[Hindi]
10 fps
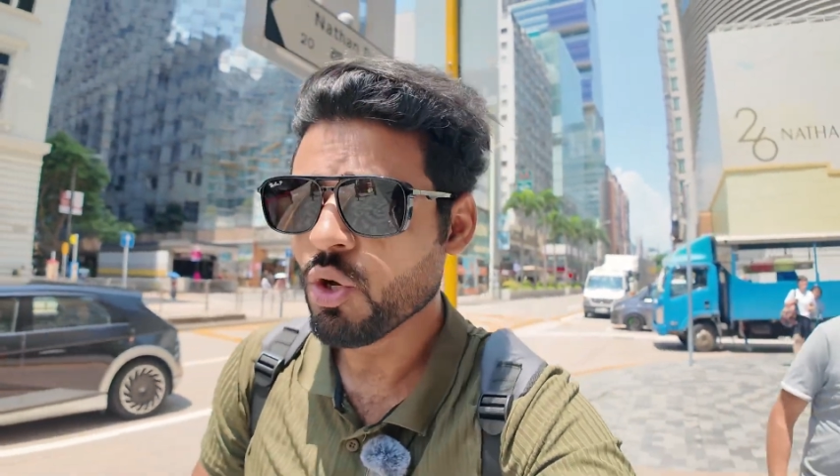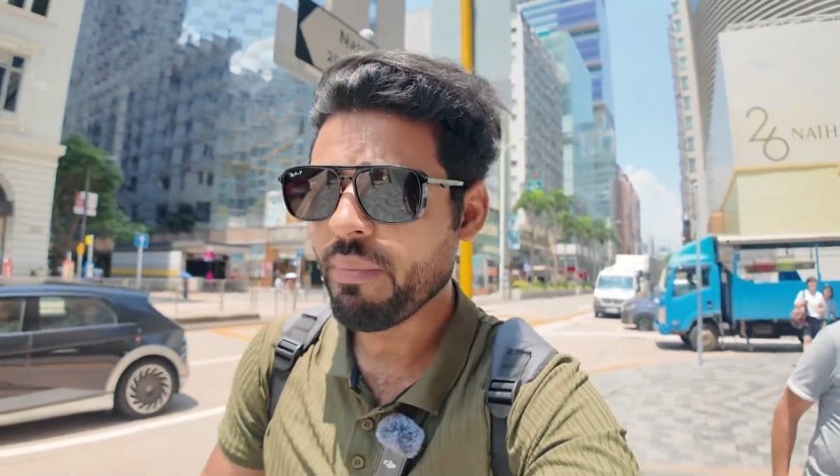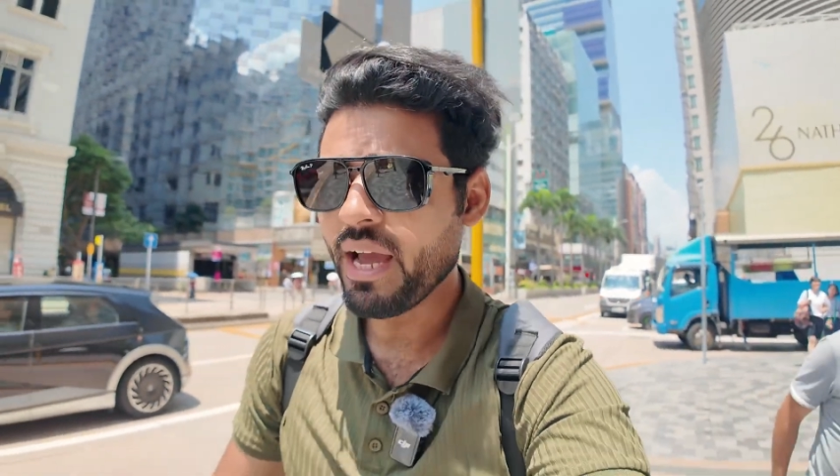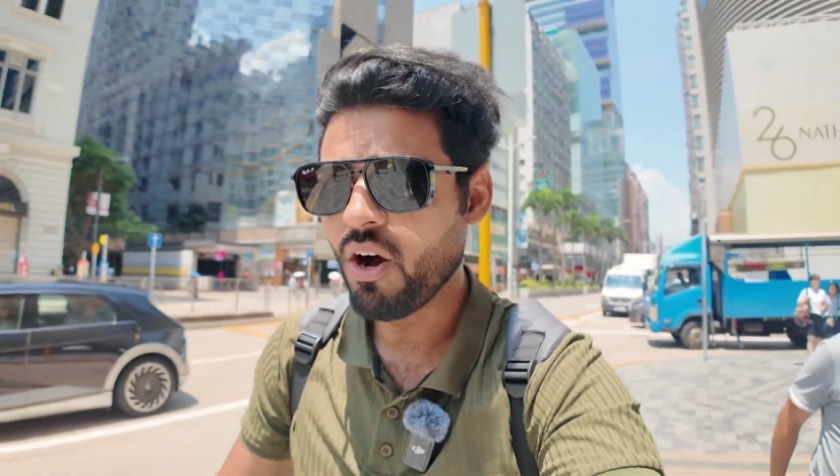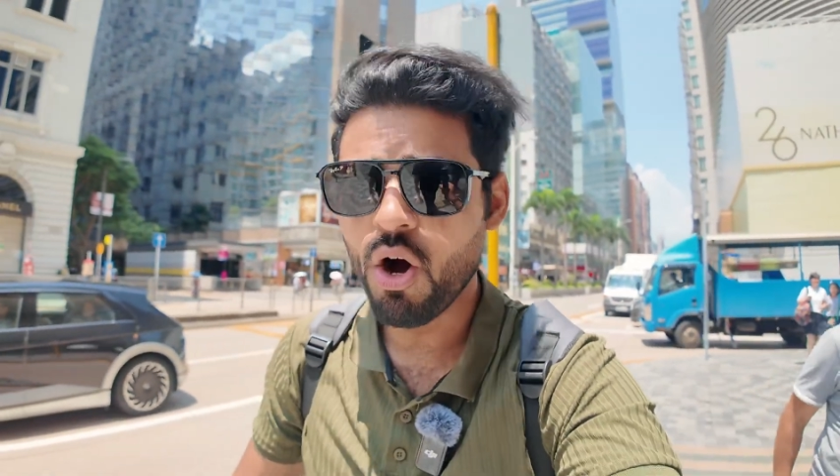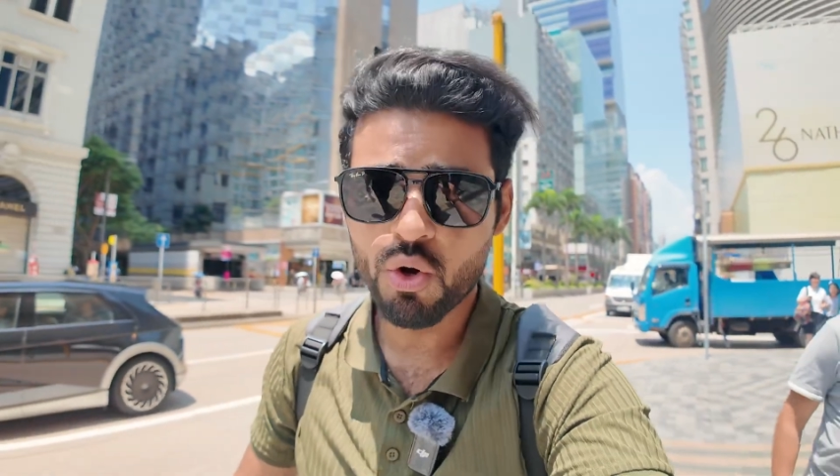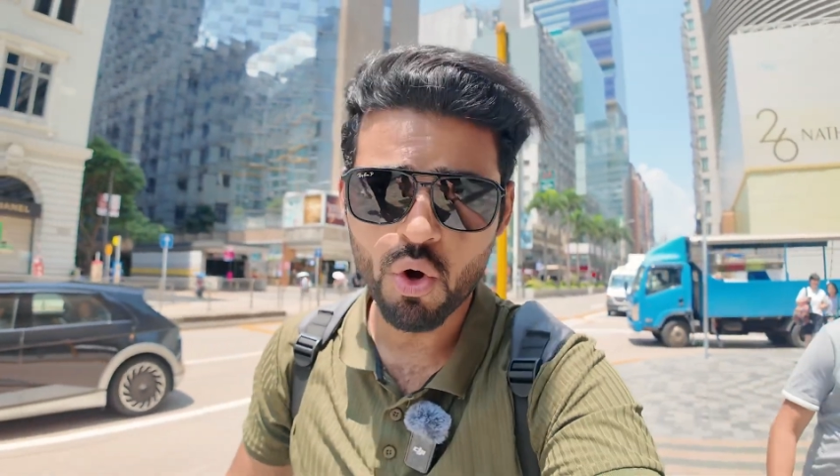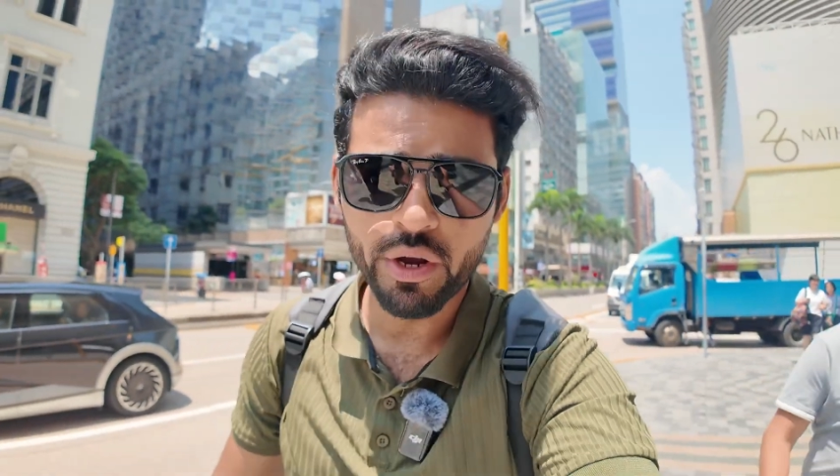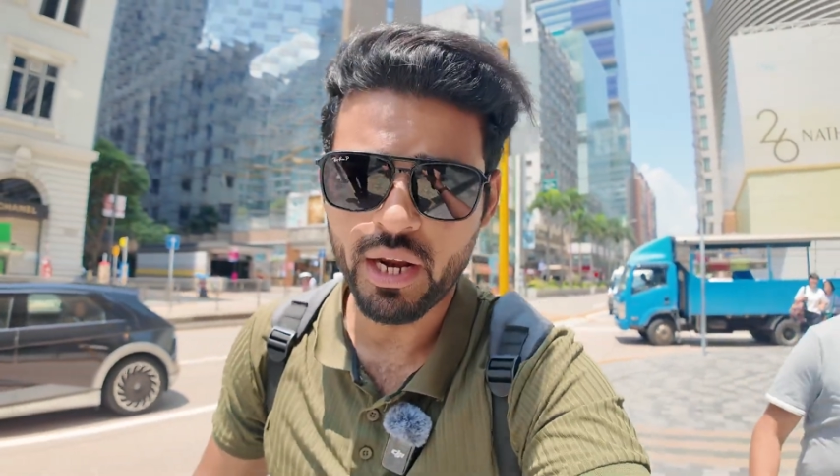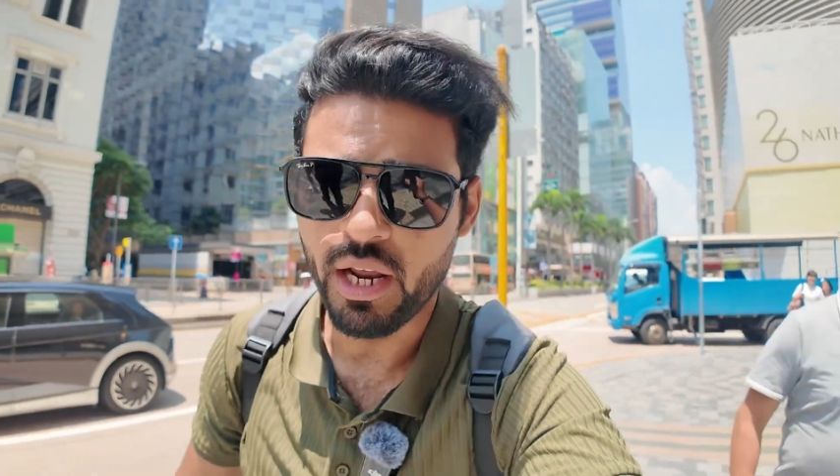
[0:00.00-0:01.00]
तो मैं
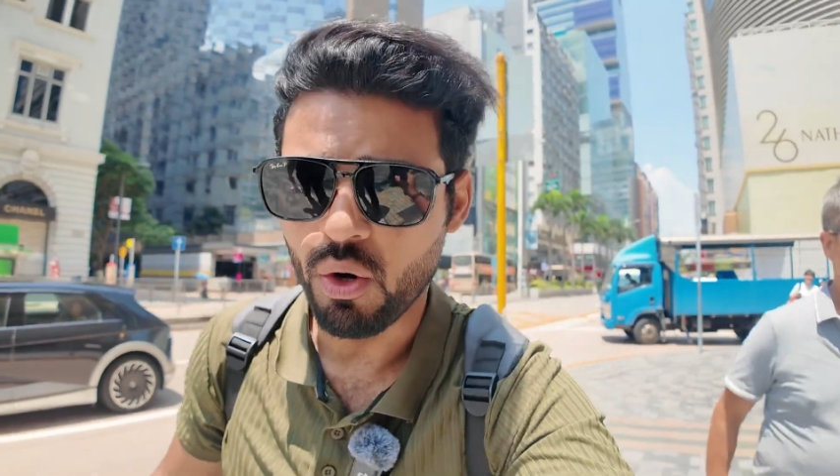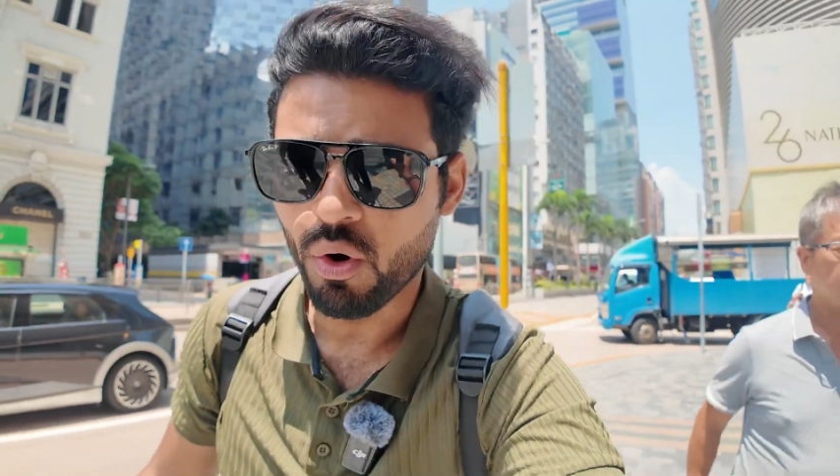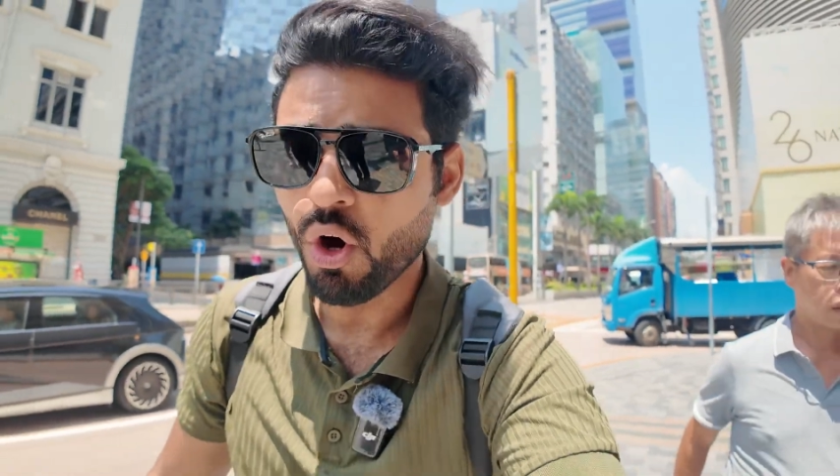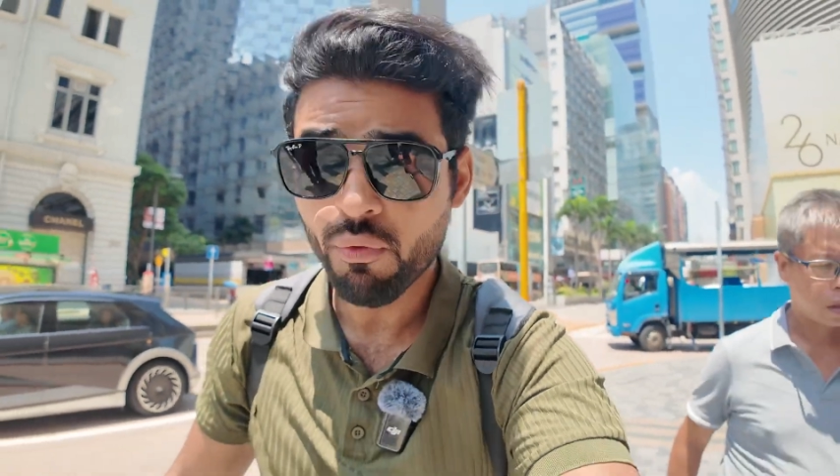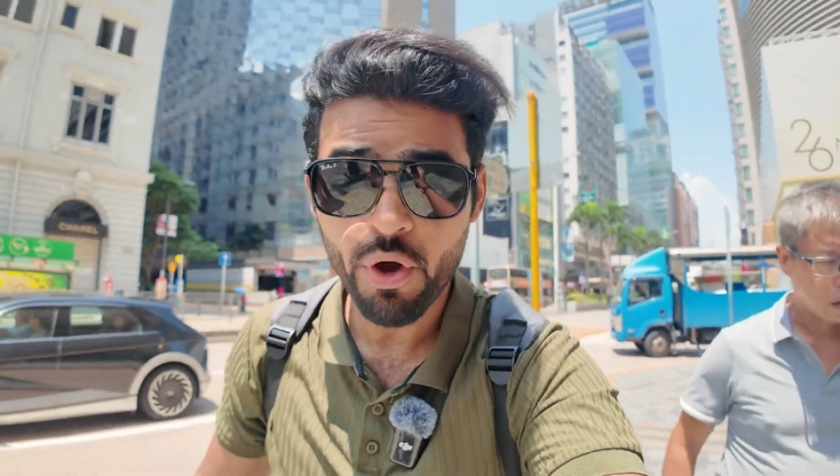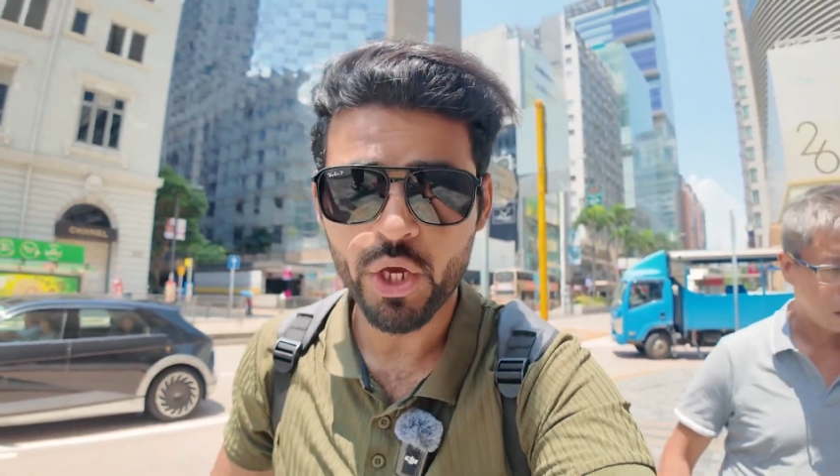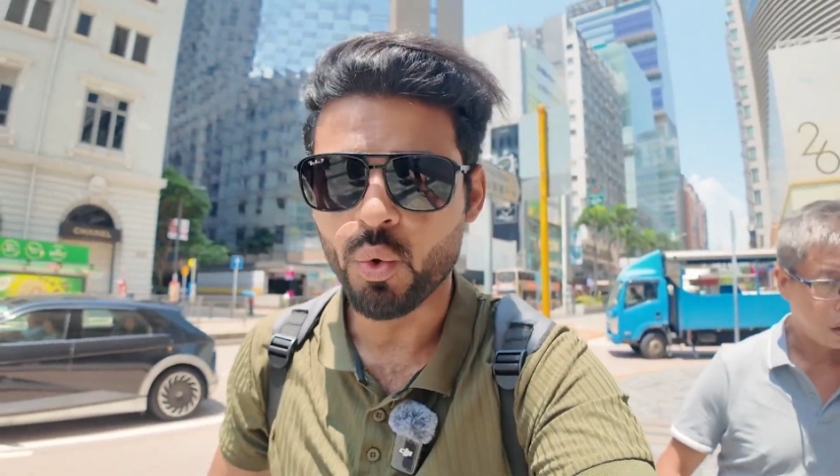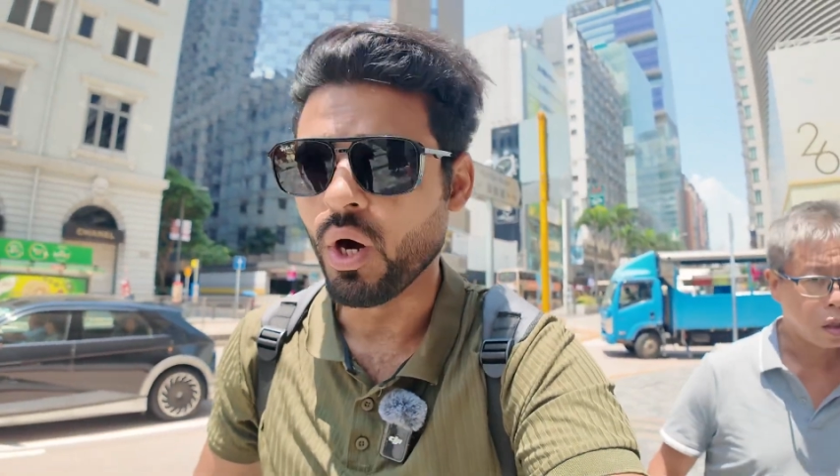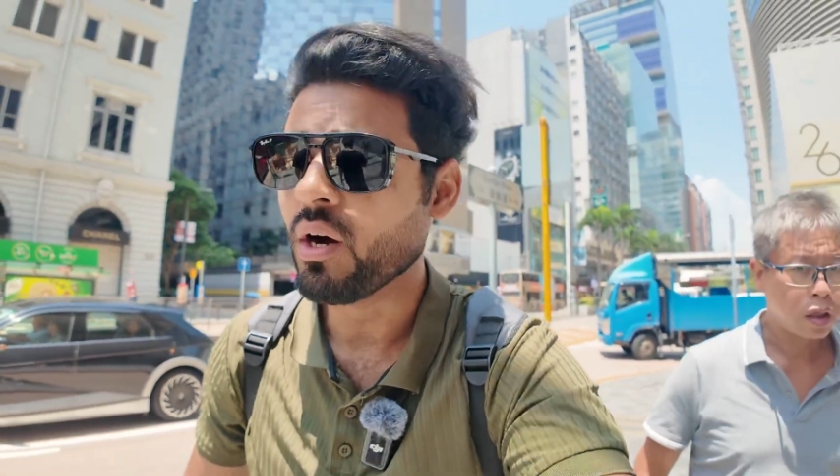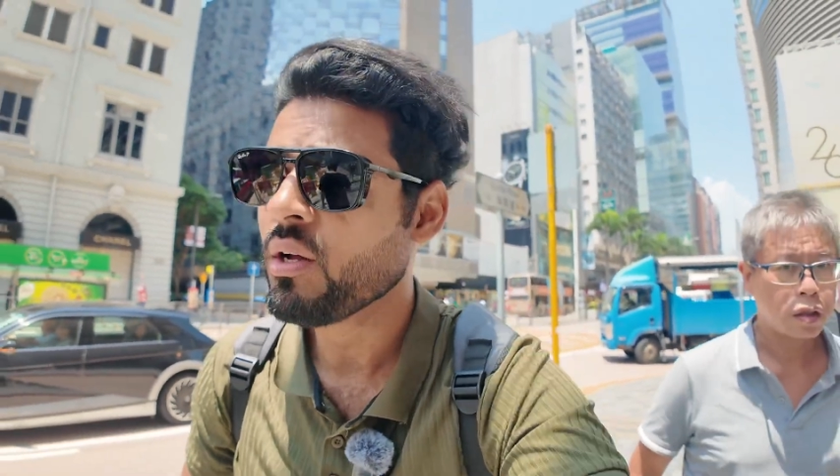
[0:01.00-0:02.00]
हांगकॉन्ग की ले लूँगा और वही
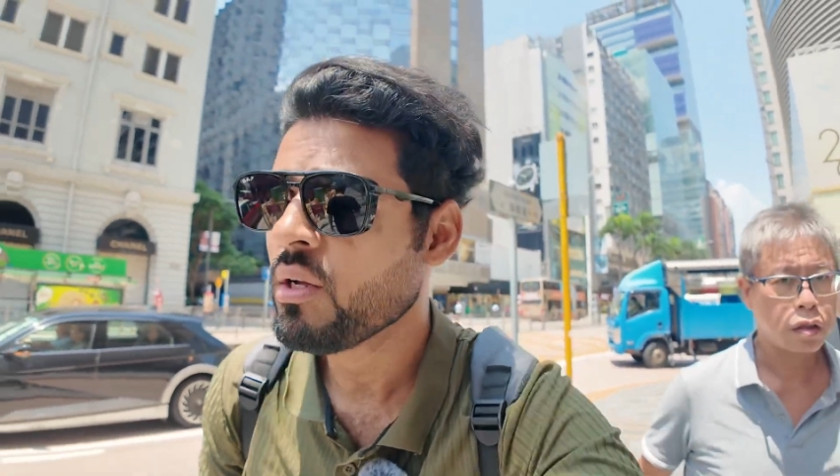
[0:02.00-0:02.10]
हुआ